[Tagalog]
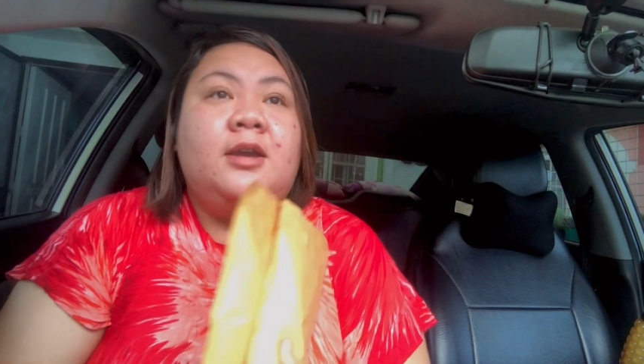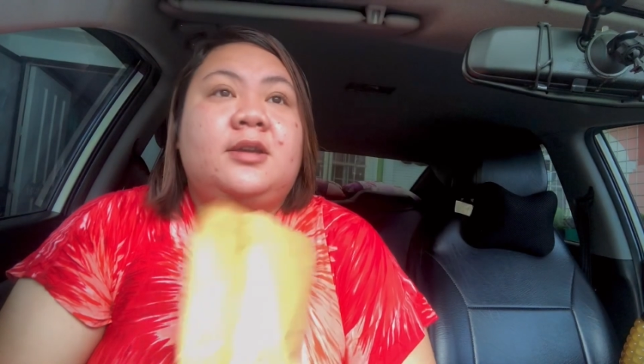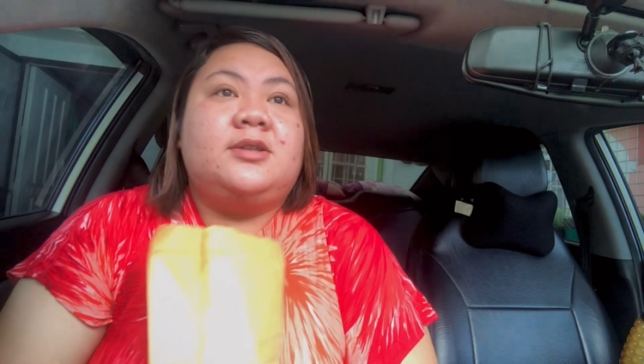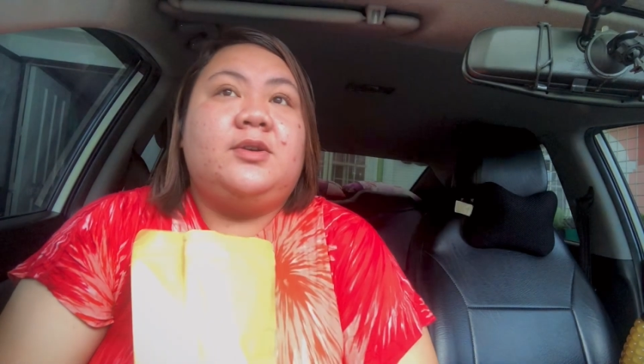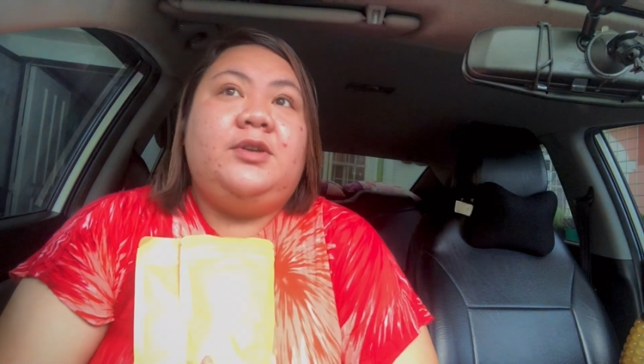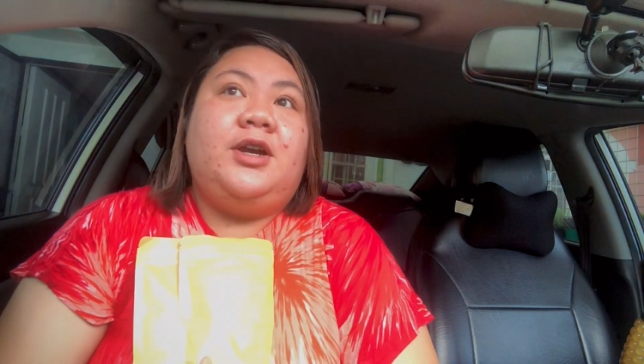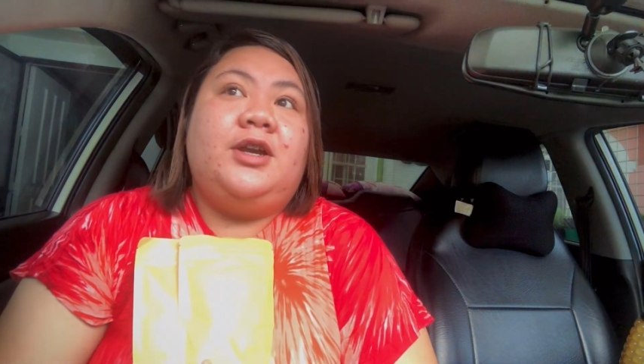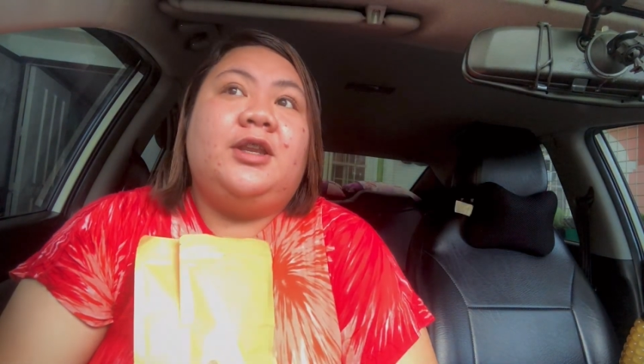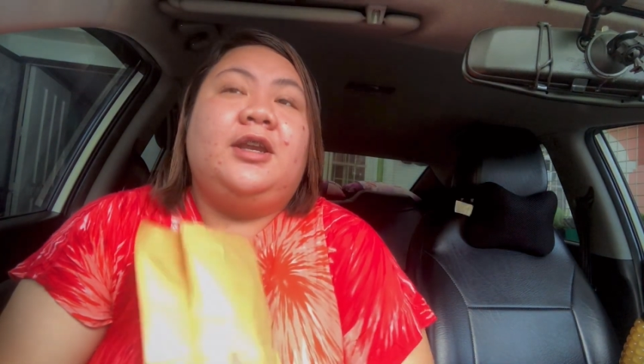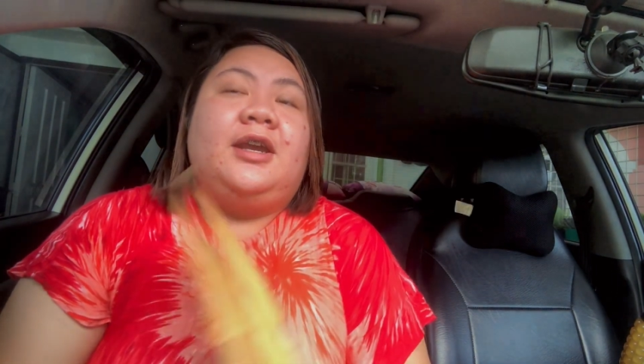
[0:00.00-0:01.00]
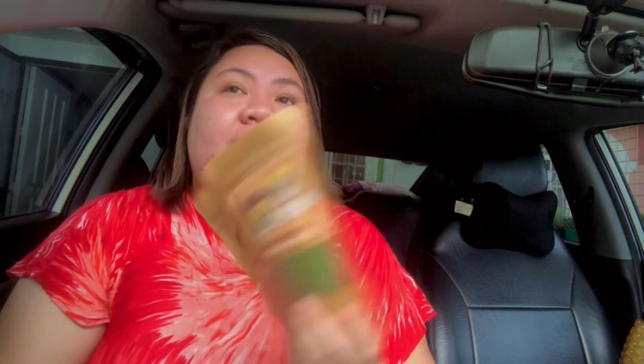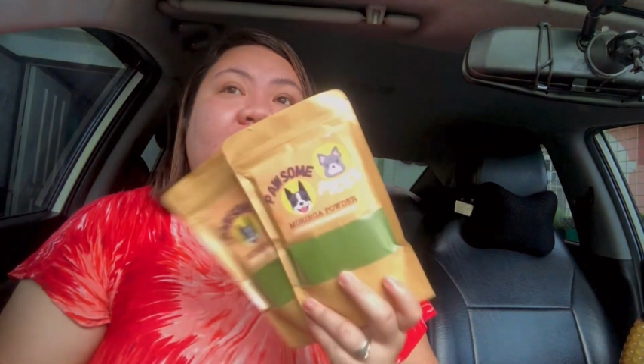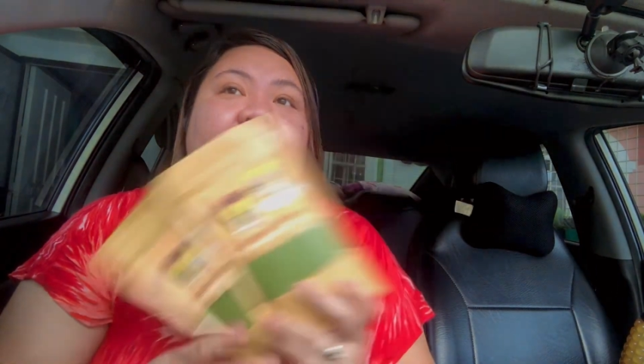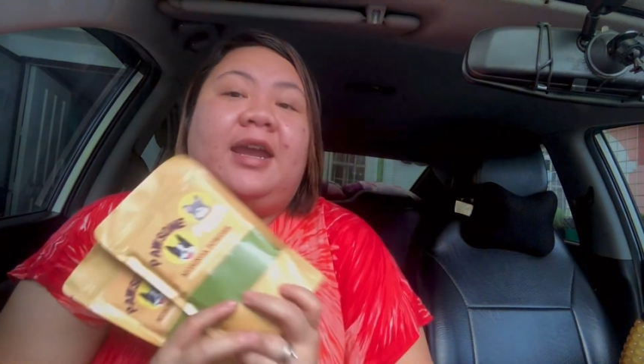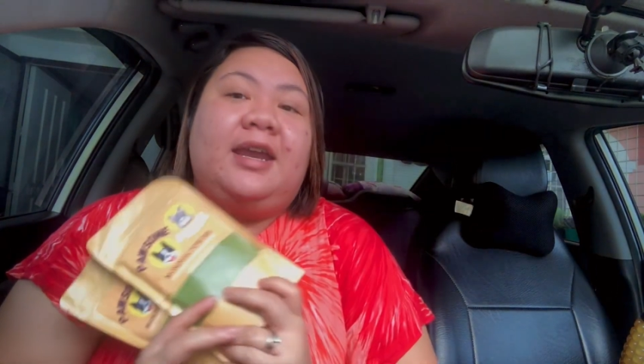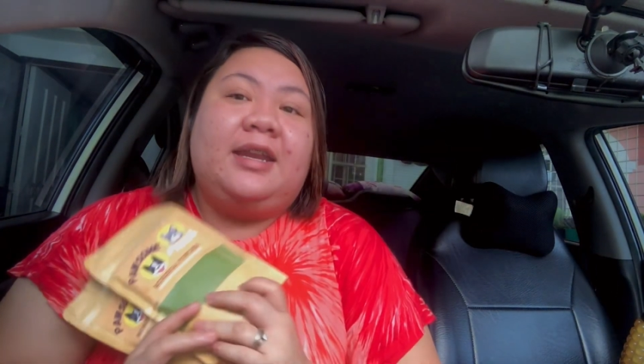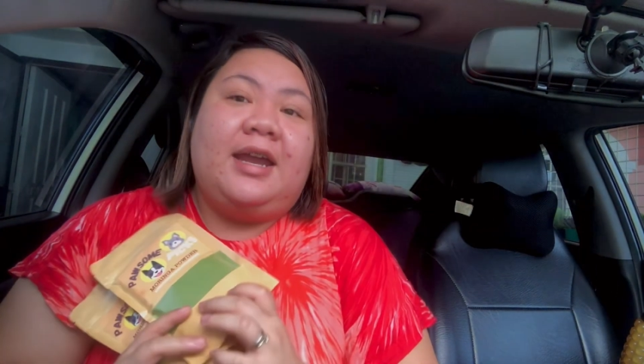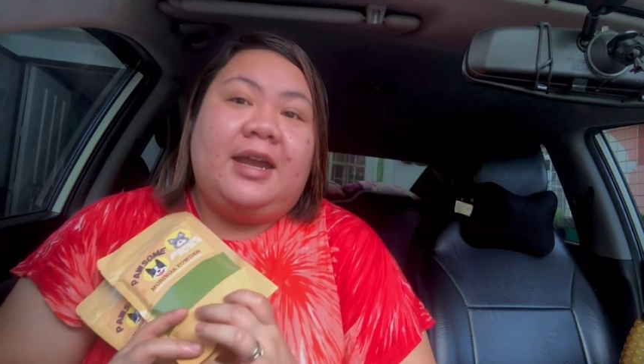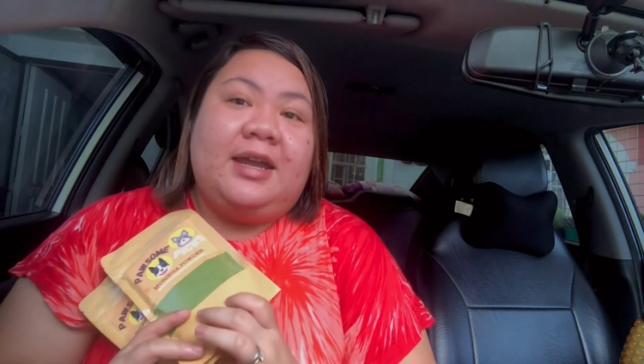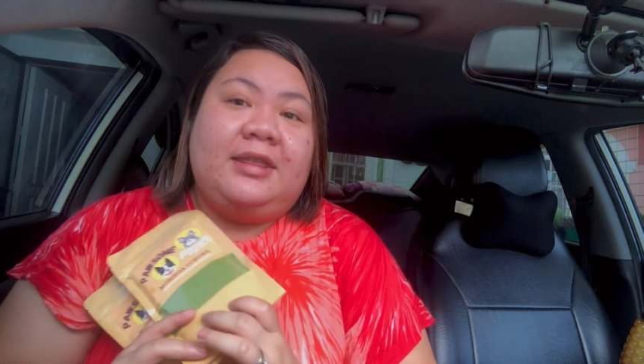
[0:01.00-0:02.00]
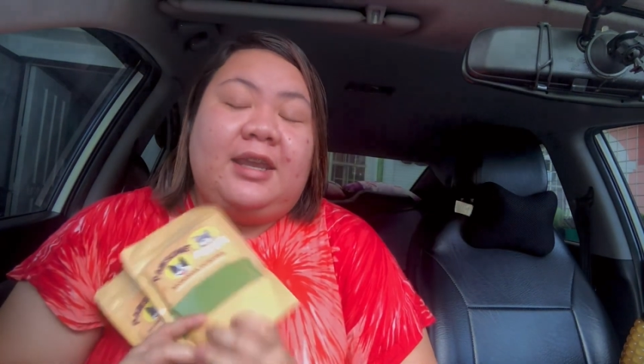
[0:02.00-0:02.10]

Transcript: So, yun. Again, ah, uh,